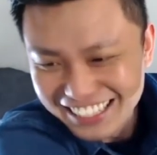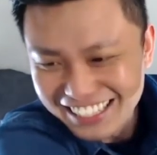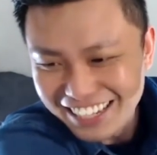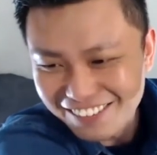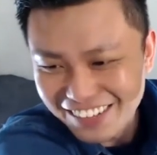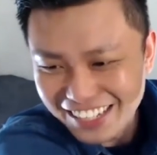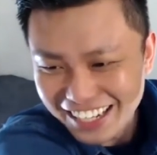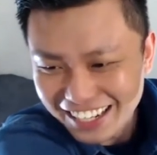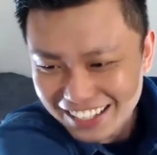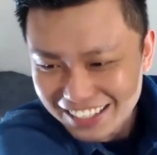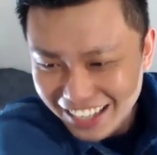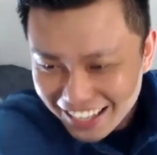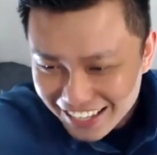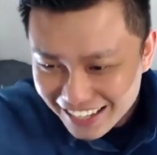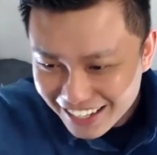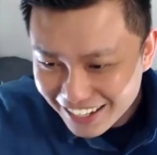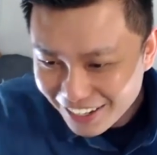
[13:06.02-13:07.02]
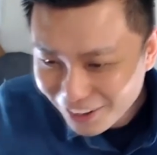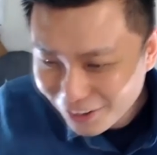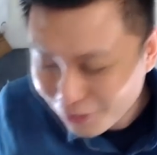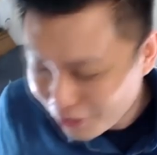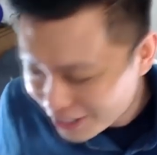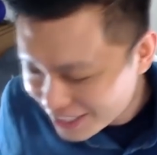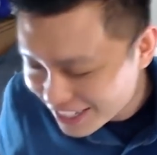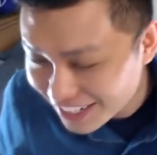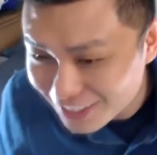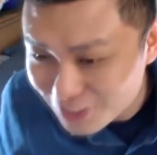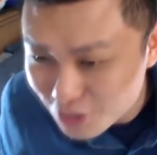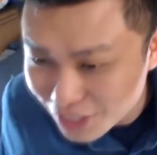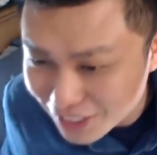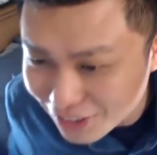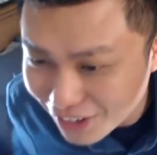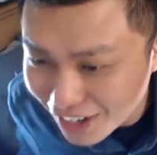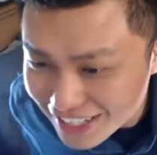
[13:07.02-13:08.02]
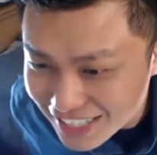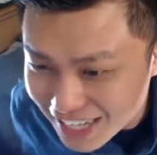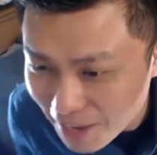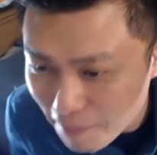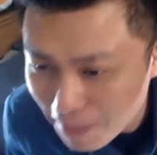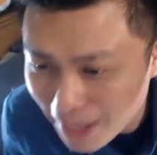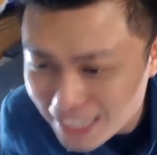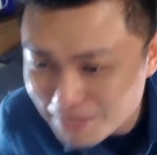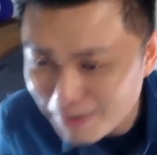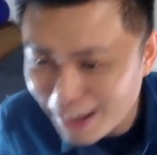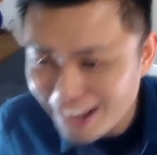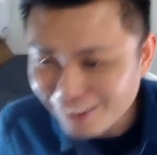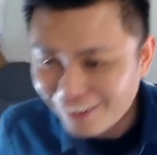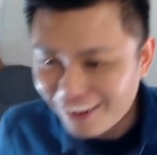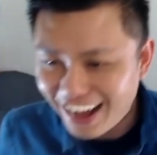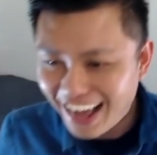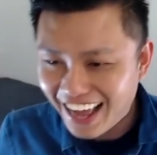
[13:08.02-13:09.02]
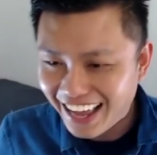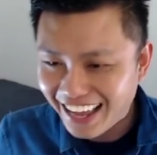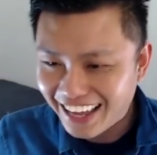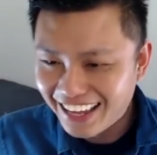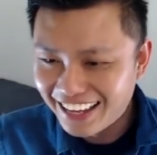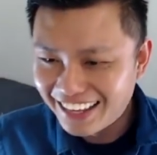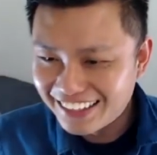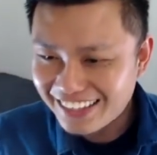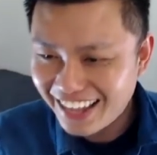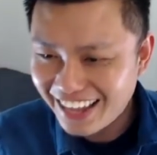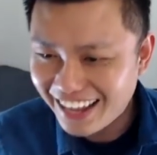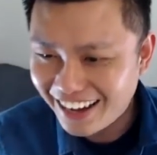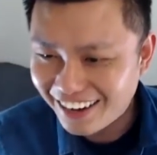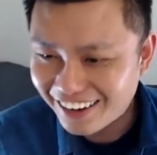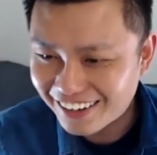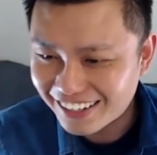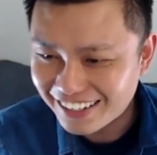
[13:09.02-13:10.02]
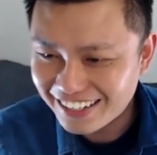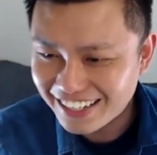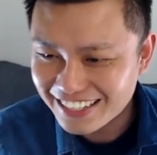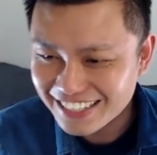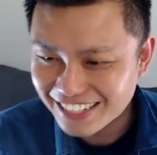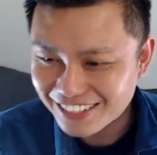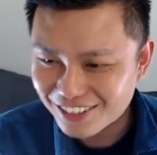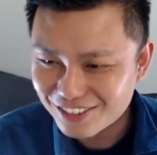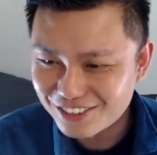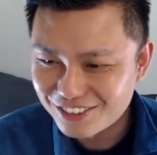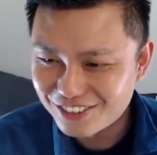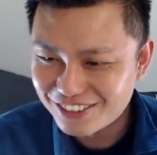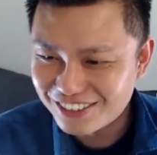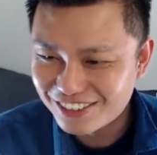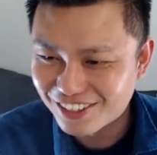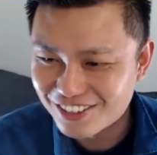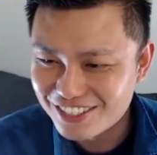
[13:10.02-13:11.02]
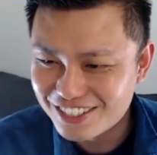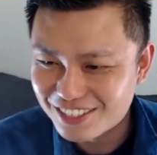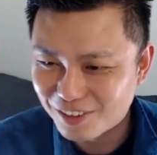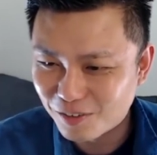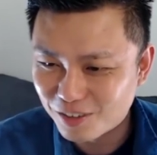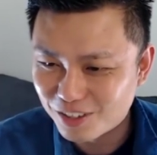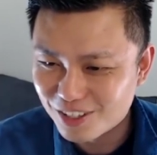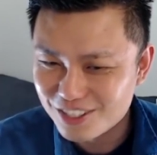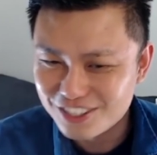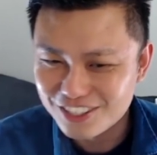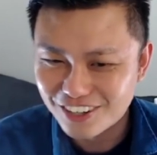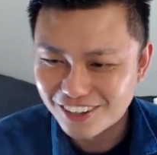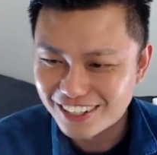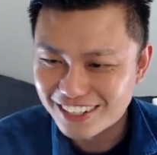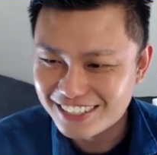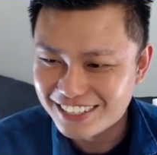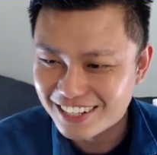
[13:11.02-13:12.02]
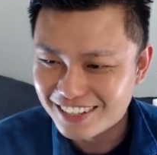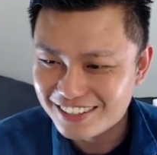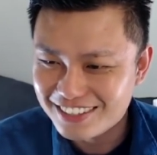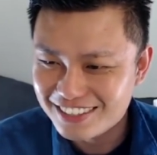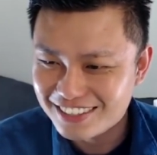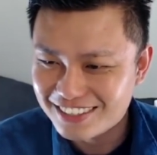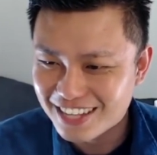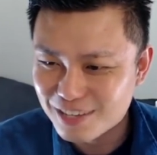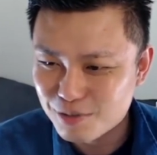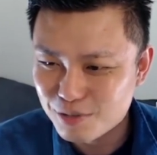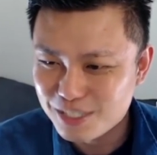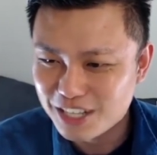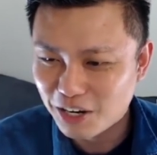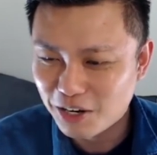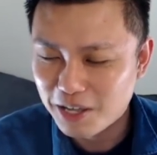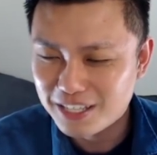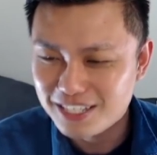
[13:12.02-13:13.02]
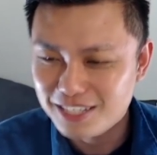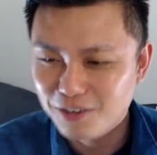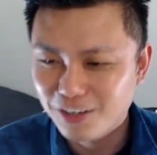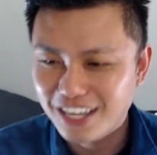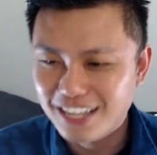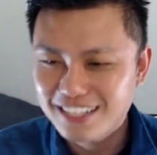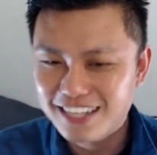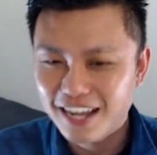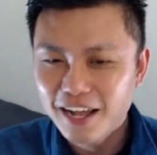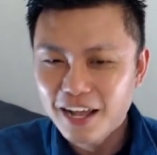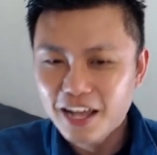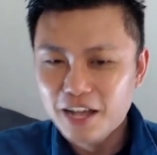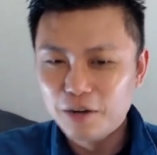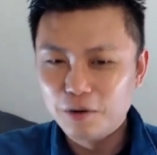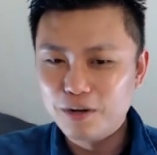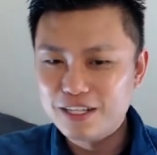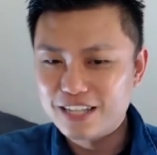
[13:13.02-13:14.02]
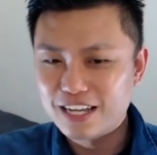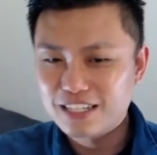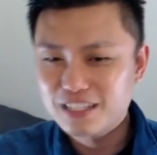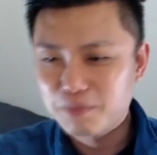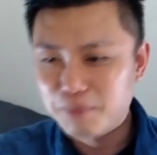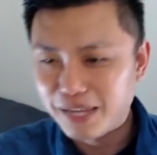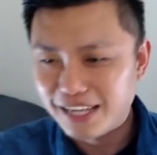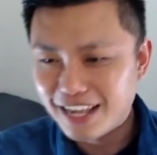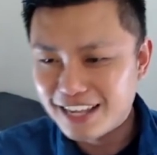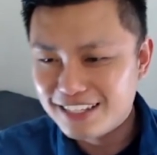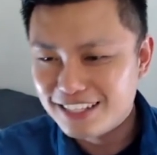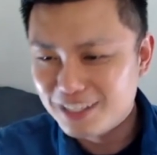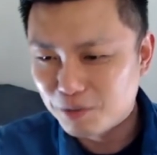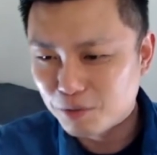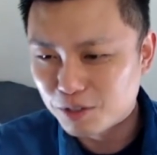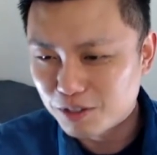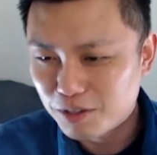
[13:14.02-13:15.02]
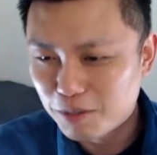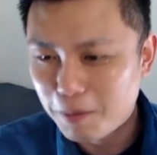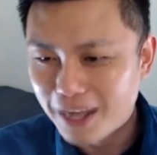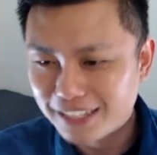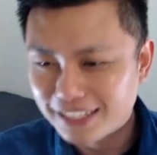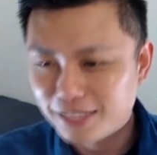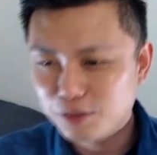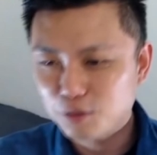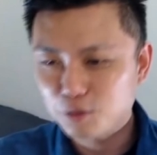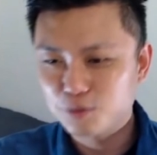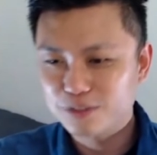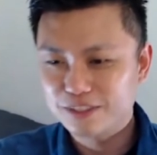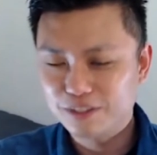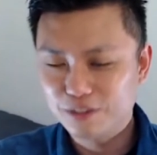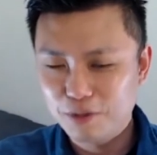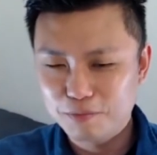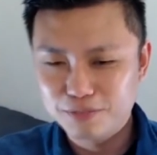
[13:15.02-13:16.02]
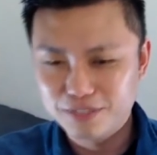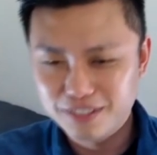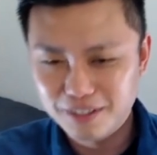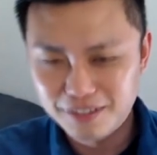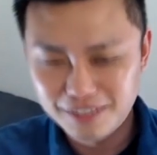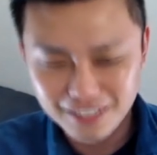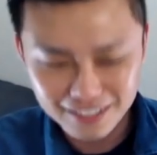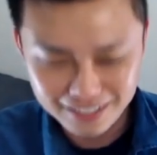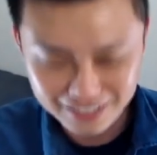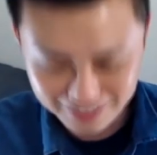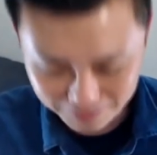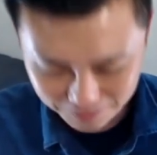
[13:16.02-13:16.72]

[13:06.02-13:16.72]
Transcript: 第二名刚才哎。胡一成捐了多少钱？八十八块，太好了，脸颊都是都我都瘦了，像粘住小眼。其实我跟你讲，我很常吃饼干，其实我都是胖在肚子，而不是那个